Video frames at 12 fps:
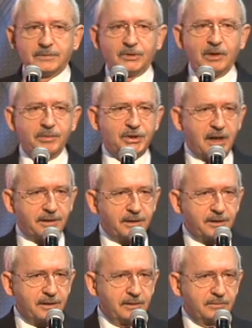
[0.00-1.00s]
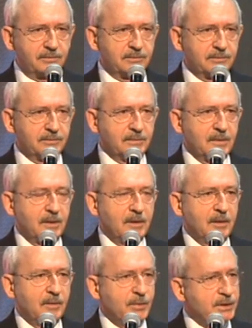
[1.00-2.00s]
Demişlerdir ki
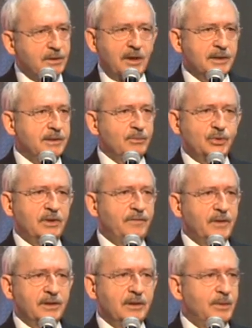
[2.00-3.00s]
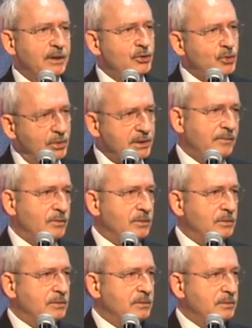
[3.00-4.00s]
biz Gazi Mustafa Kemal'i çok
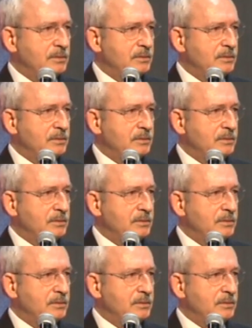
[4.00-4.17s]
seviyoruz.